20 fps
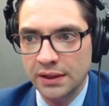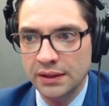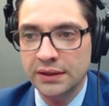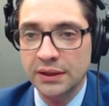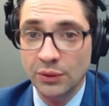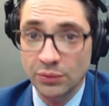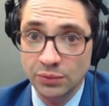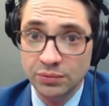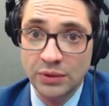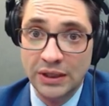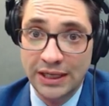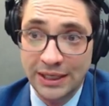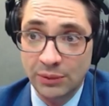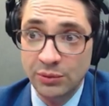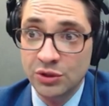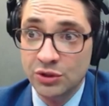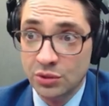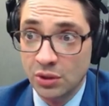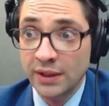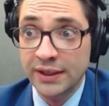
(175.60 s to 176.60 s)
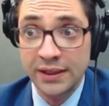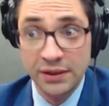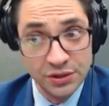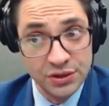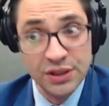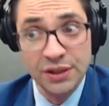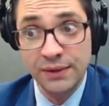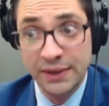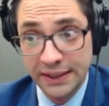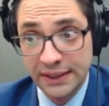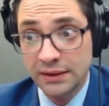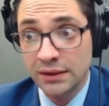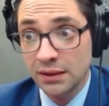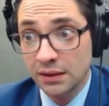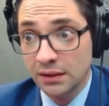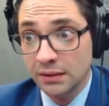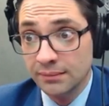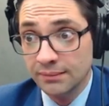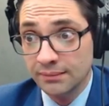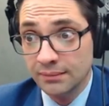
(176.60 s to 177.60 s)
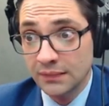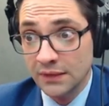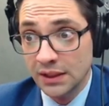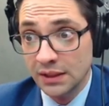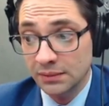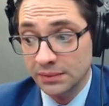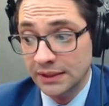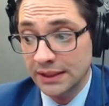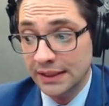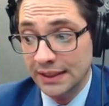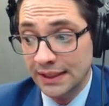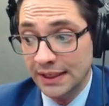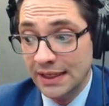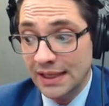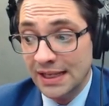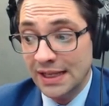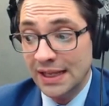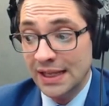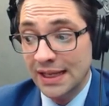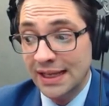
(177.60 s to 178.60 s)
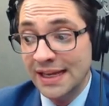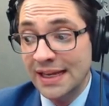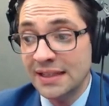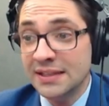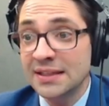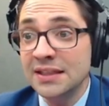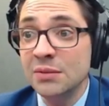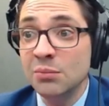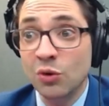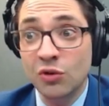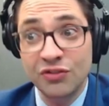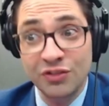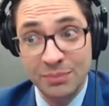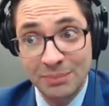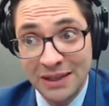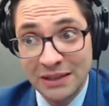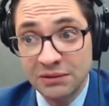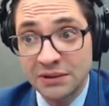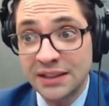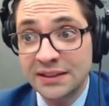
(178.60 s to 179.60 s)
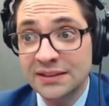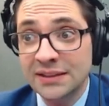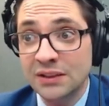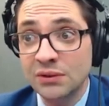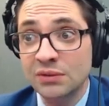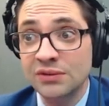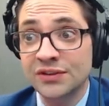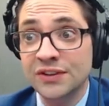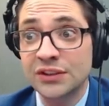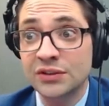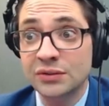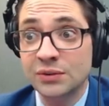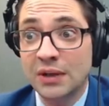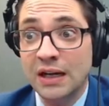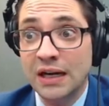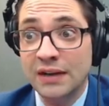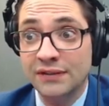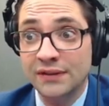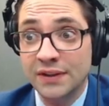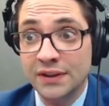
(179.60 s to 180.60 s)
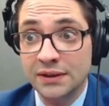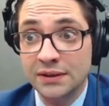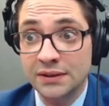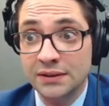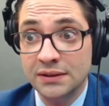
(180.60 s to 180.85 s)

Então é o estoque antigo ainda. É, é, esse movimento está sendo visto, Rafa.